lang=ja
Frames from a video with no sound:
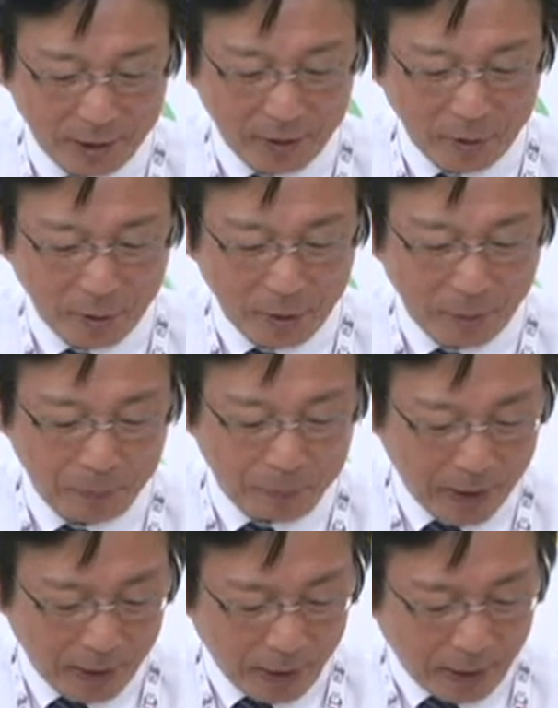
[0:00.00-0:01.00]
けれども、
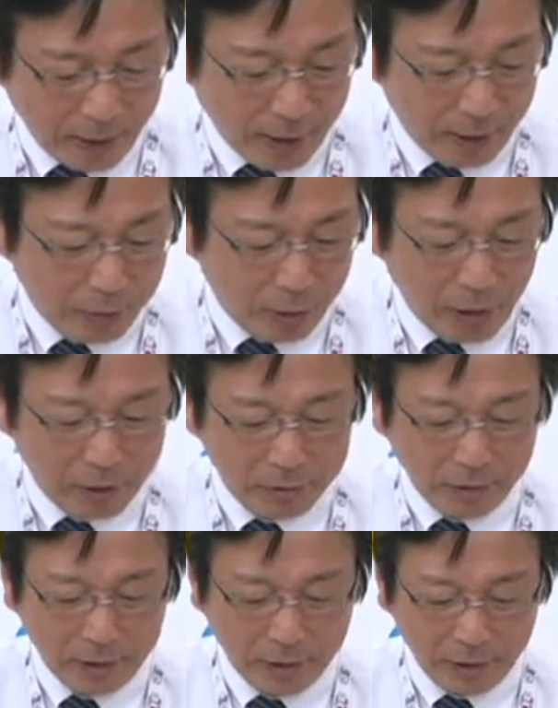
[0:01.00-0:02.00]
僕はあ
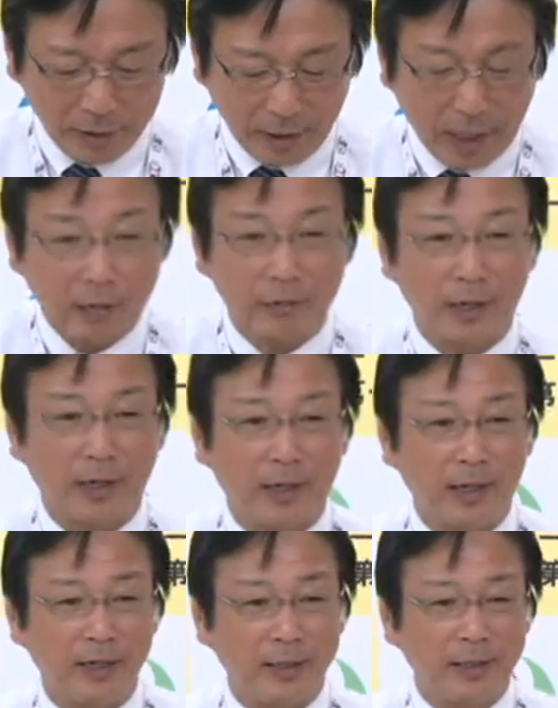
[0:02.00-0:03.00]
の春
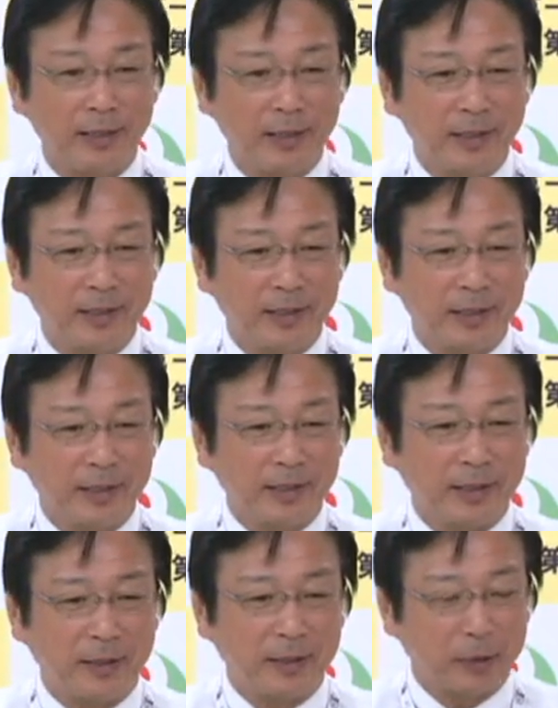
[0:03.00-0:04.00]
が
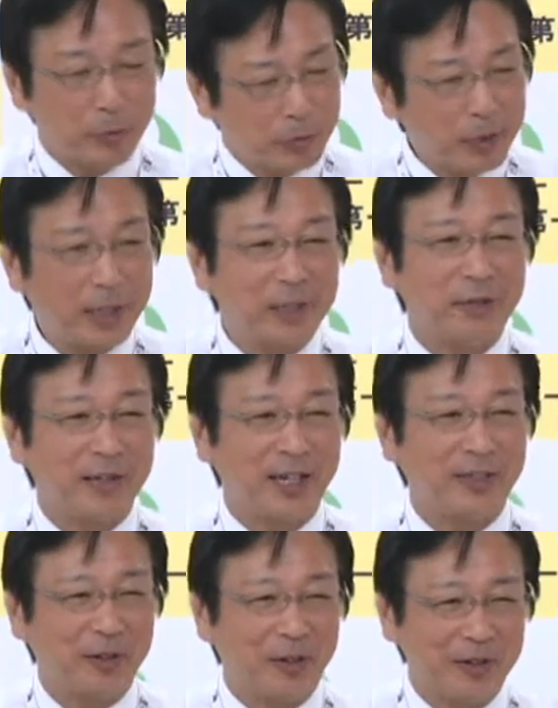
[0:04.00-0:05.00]
自分だけでは
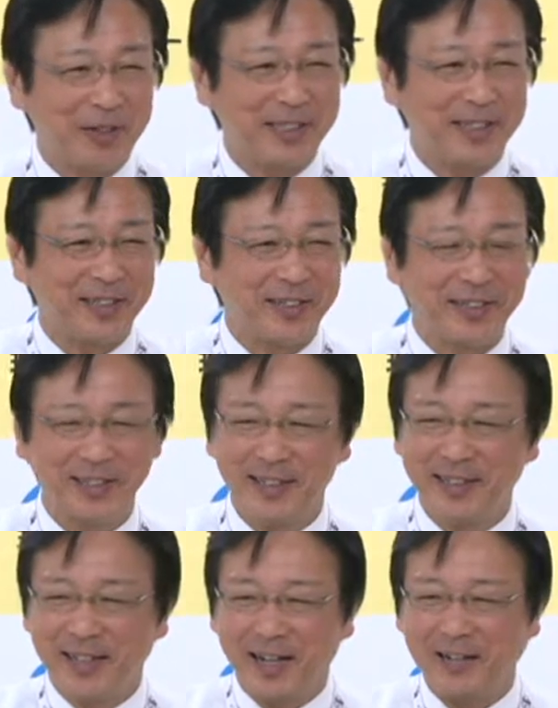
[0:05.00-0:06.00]
ないと思いますけど、
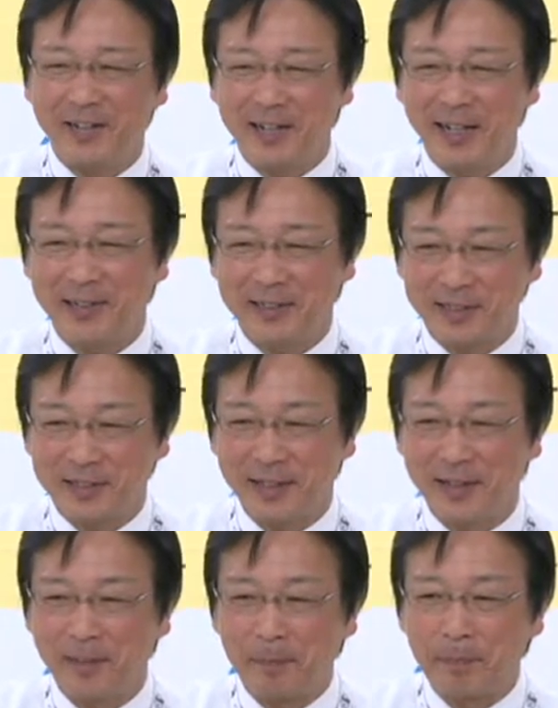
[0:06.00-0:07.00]
春が大好き
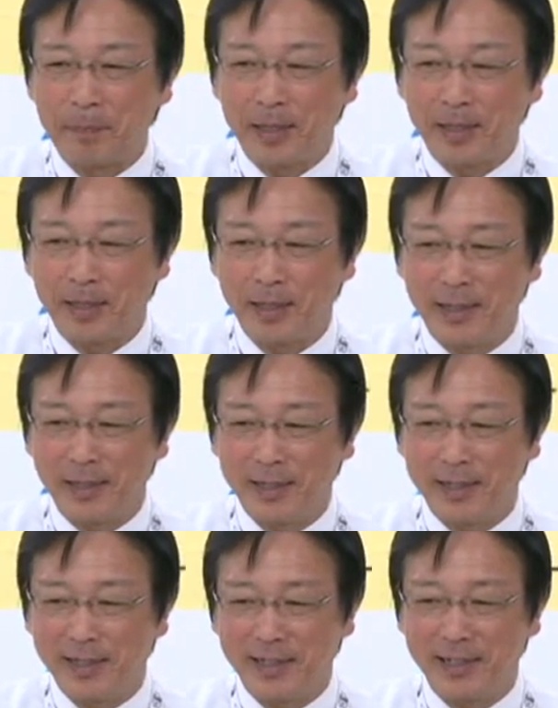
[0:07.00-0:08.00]
で、
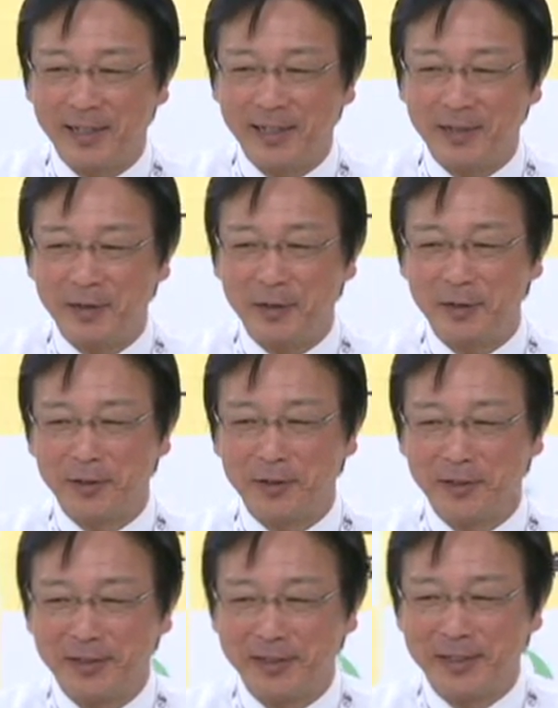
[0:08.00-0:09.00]
えいよい
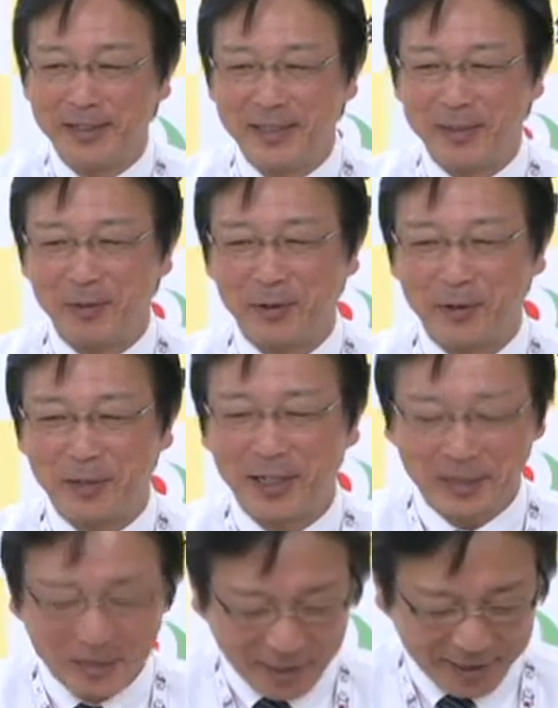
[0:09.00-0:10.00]
よ自分の季
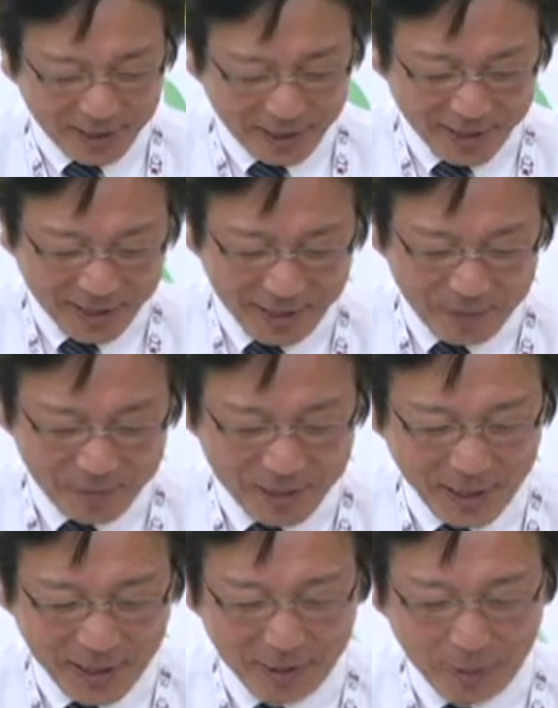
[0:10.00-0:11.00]
節になったかな
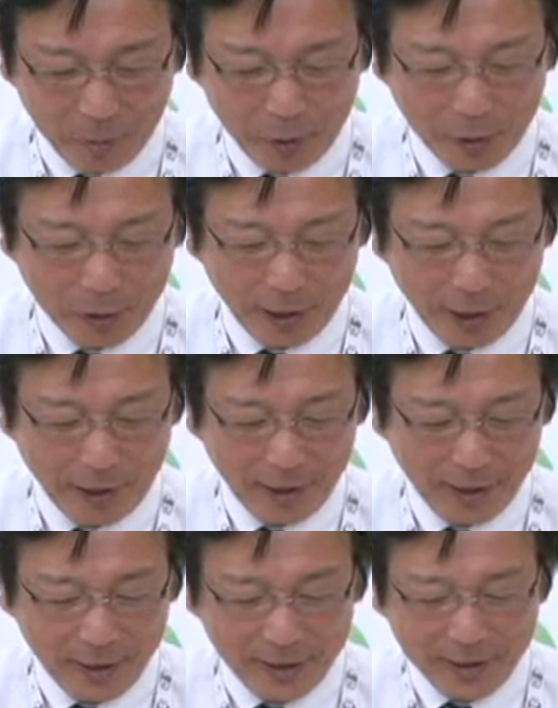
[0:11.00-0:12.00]
みたいな思い
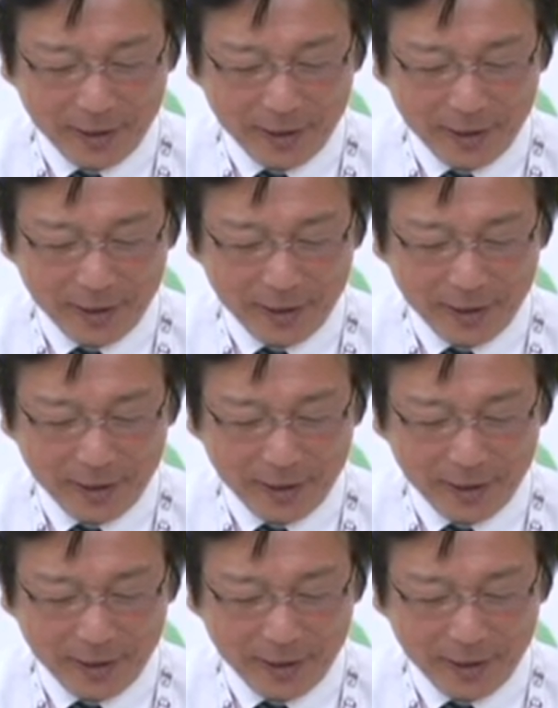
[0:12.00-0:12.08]
で。